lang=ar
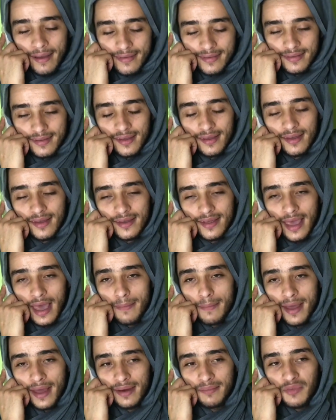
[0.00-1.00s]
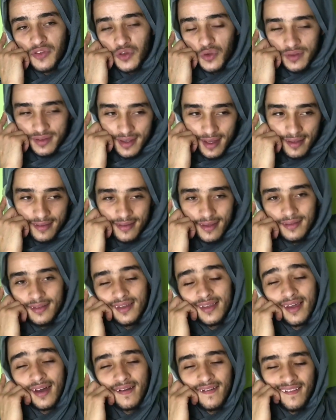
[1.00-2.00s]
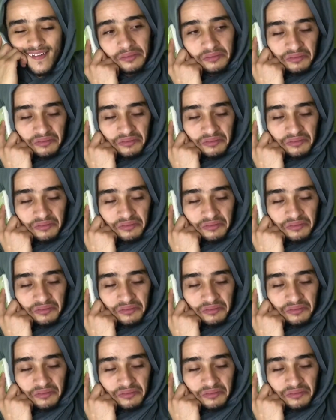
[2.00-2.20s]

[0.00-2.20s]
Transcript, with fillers: قصدي كمال مسعود تاع سعديه